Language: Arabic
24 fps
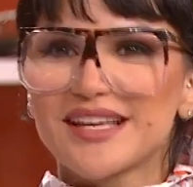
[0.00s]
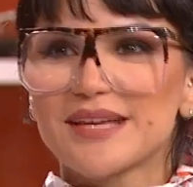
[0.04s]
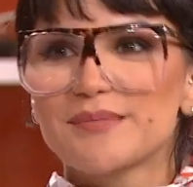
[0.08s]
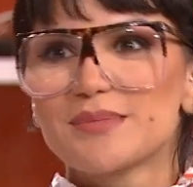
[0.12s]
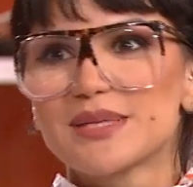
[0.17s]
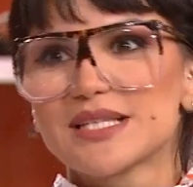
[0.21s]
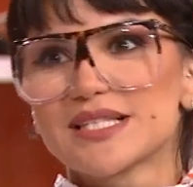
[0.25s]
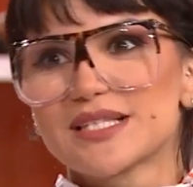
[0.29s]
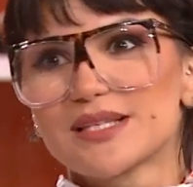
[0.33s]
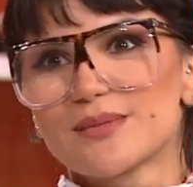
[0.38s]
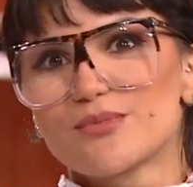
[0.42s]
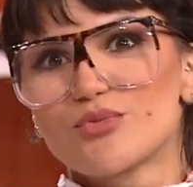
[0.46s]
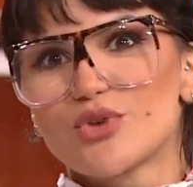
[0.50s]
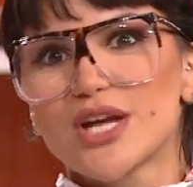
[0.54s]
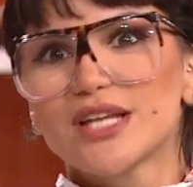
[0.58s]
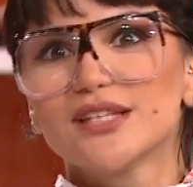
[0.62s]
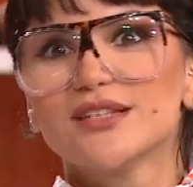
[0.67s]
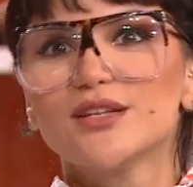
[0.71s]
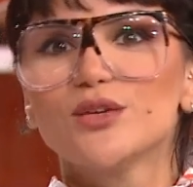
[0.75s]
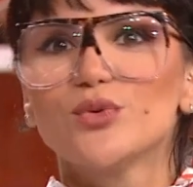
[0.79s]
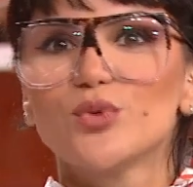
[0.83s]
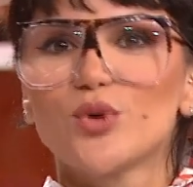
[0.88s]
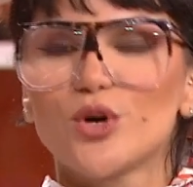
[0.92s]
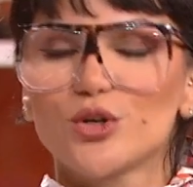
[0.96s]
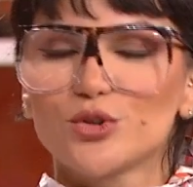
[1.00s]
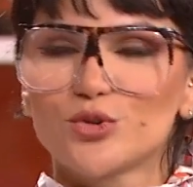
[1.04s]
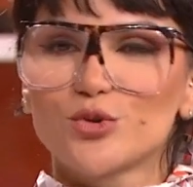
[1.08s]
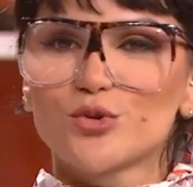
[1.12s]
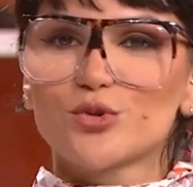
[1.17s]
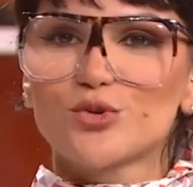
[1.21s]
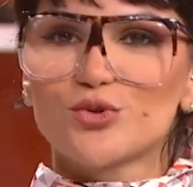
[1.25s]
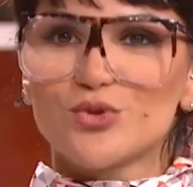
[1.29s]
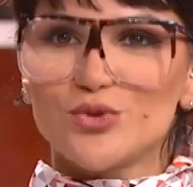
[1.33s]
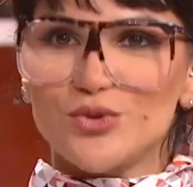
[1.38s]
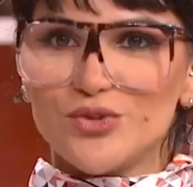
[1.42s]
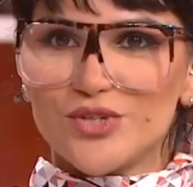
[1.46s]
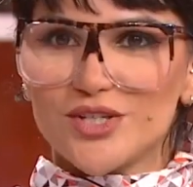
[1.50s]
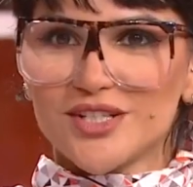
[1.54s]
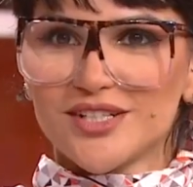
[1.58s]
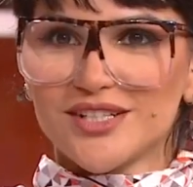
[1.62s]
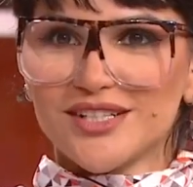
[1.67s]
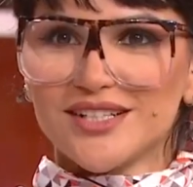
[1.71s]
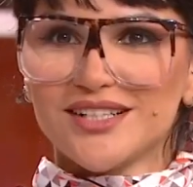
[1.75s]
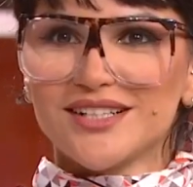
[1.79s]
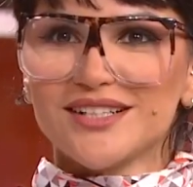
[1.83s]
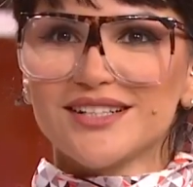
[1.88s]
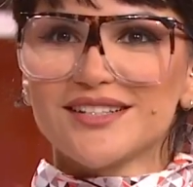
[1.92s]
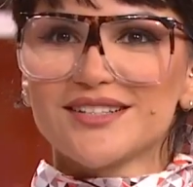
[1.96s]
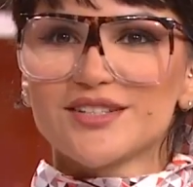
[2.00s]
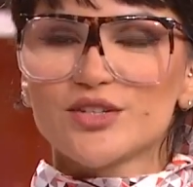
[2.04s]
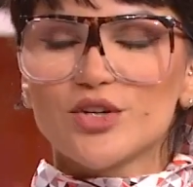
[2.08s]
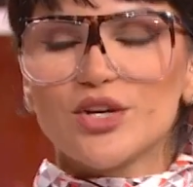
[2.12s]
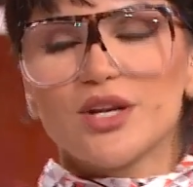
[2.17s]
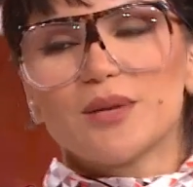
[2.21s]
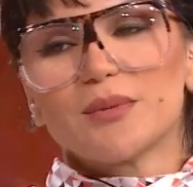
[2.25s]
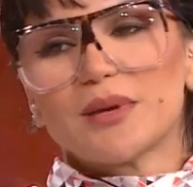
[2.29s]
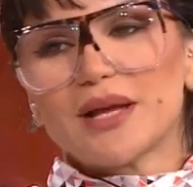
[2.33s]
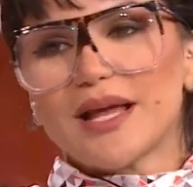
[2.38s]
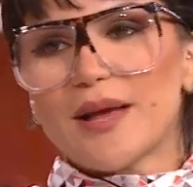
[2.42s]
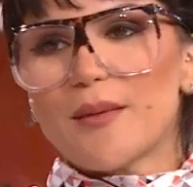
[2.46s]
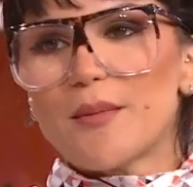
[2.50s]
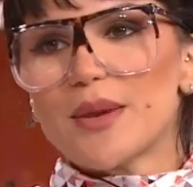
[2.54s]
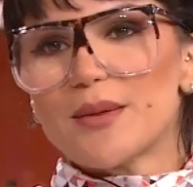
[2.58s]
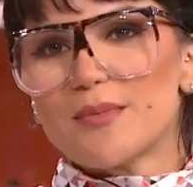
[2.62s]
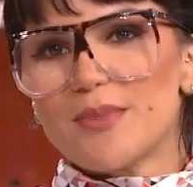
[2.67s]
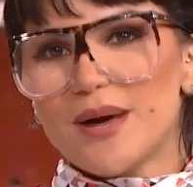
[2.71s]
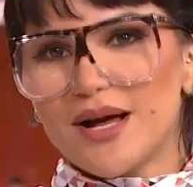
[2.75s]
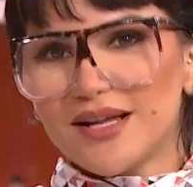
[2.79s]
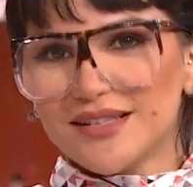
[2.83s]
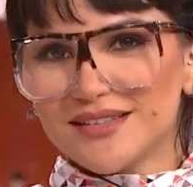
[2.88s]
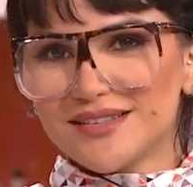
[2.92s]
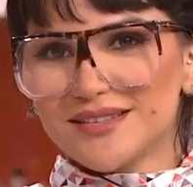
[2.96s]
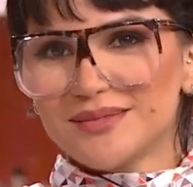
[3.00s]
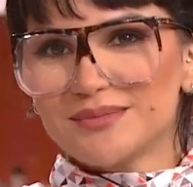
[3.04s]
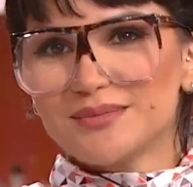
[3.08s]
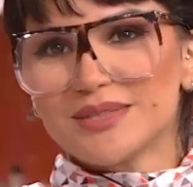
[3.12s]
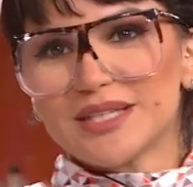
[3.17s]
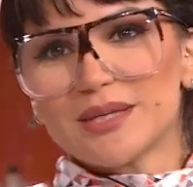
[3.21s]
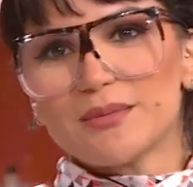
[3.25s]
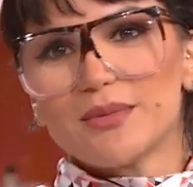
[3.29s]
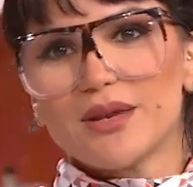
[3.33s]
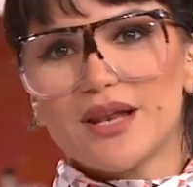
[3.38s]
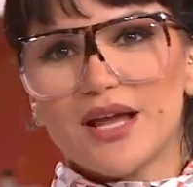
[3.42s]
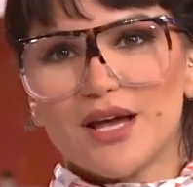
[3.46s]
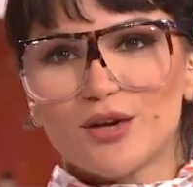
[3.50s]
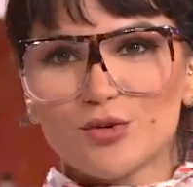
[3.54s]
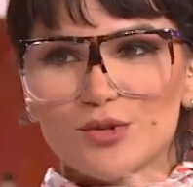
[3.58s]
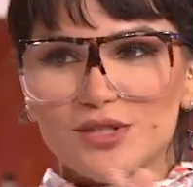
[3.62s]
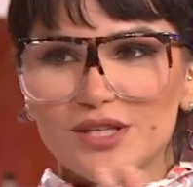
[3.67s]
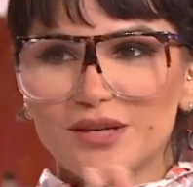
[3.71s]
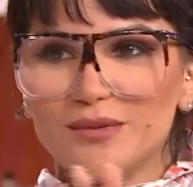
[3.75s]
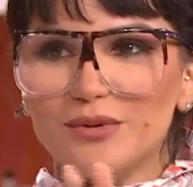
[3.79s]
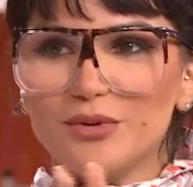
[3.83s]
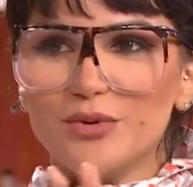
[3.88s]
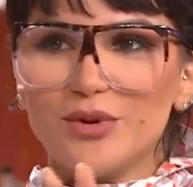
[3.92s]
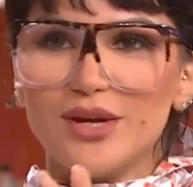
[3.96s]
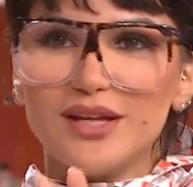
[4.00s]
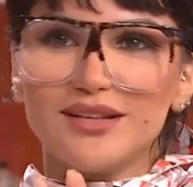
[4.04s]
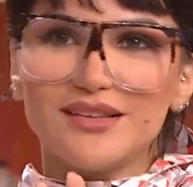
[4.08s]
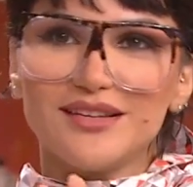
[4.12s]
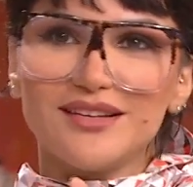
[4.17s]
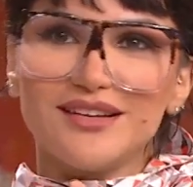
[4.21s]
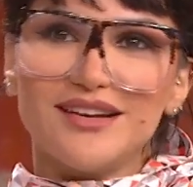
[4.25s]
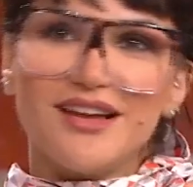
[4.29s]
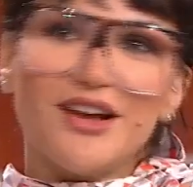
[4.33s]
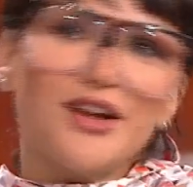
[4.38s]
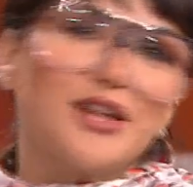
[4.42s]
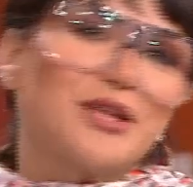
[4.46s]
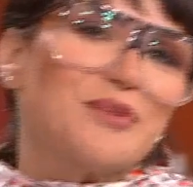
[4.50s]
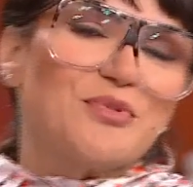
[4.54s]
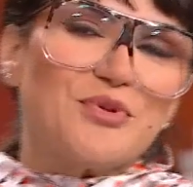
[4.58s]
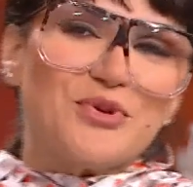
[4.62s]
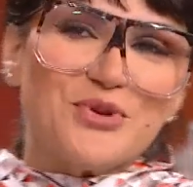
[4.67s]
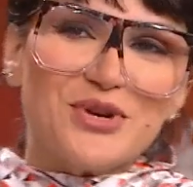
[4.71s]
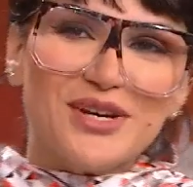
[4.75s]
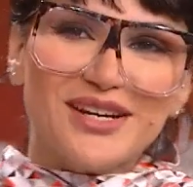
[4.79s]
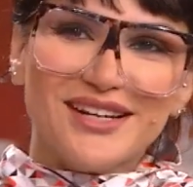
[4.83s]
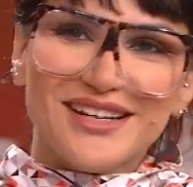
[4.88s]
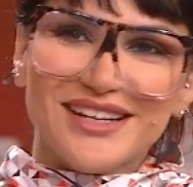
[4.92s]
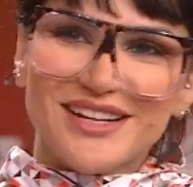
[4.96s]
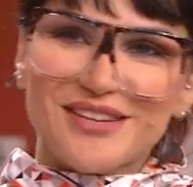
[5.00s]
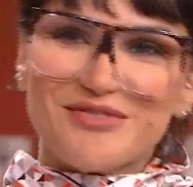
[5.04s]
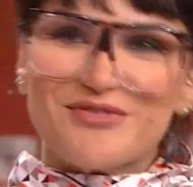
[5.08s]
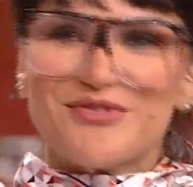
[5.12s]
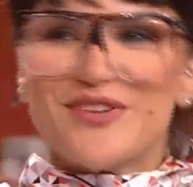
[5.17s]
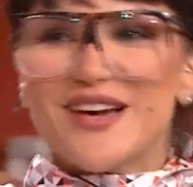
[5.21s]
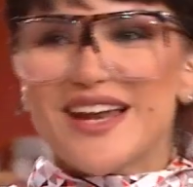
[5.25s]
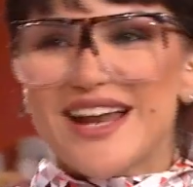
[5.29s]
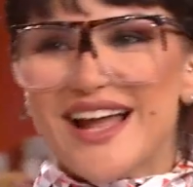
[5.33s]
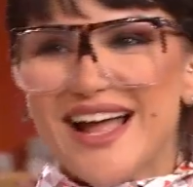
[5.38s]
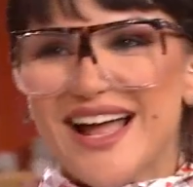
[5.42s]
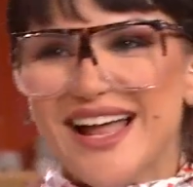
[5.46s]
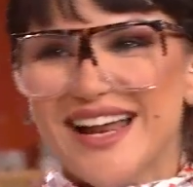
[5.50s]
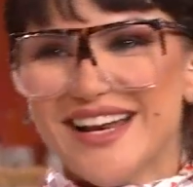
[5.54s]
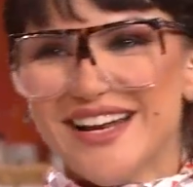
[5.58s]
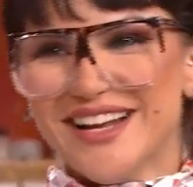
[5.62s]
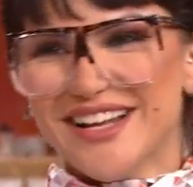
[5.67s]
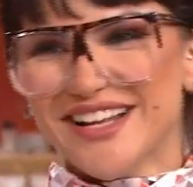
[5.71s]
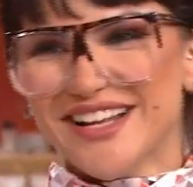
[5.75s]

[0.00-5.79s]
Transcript: بس برايدل واوت كوتشير بس احنا بنكمل بعض بنجيب العروسه من وقت الهانيمون للفرح